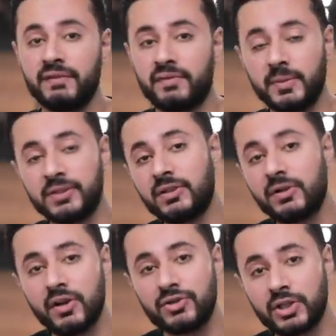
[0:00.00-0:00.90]

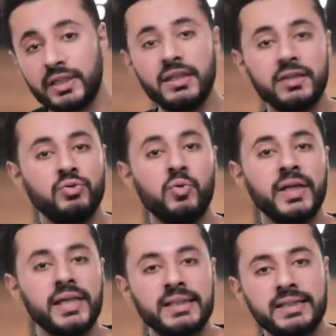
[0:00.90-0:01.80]
فبيضطر اجاييه ان هو
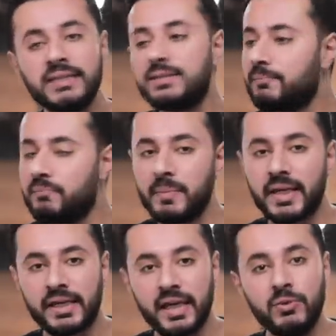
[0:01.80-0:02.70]
يلتزم
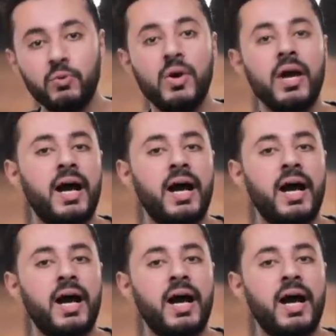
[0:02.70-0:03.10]
بمكانه